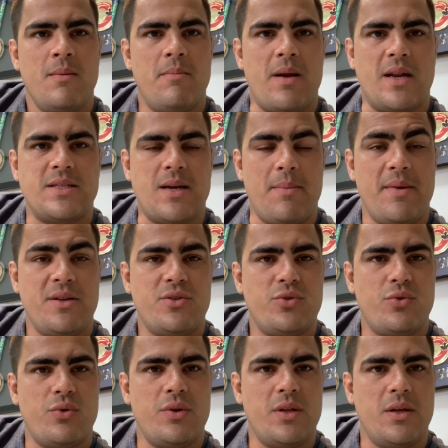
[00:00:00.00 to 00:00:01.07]
praticamente
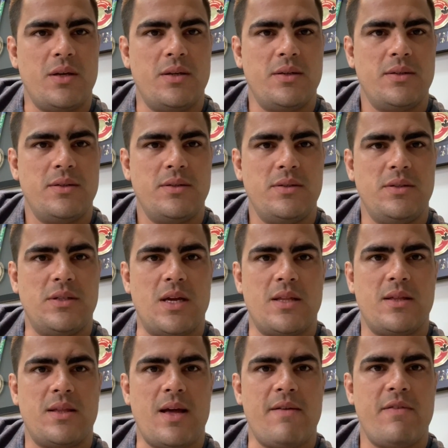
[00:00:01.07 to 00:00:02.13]
toda já
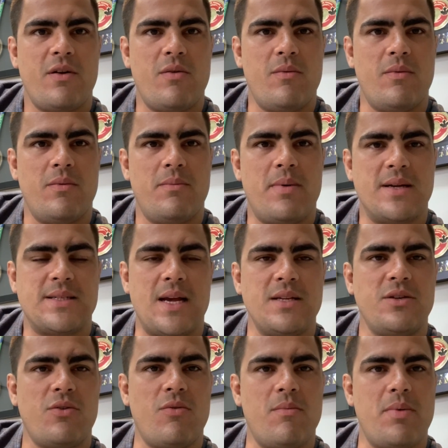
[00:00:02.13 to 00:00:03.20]
estava com
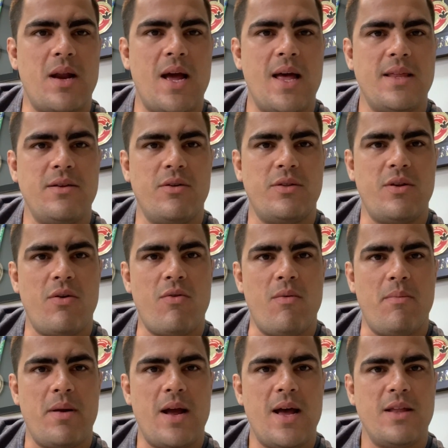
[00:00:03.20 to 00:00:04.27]
passagem comprada e hotel
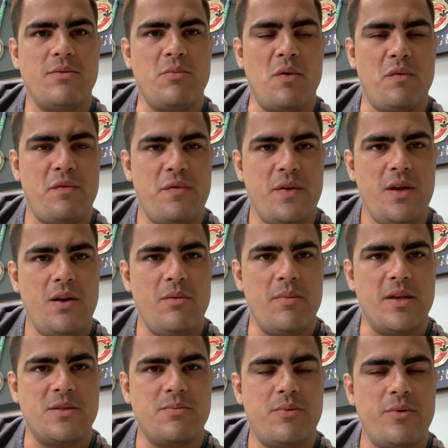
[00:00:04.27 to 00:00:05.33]
comprado, meu filho,
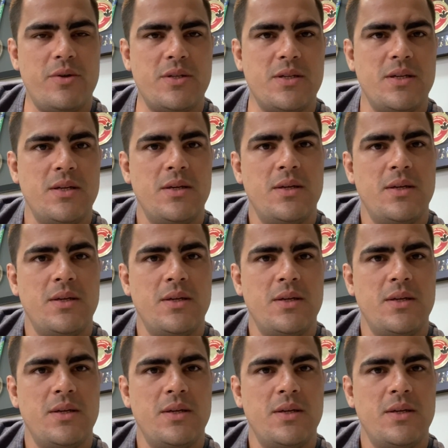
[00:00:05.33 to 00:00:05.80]
minha esposa.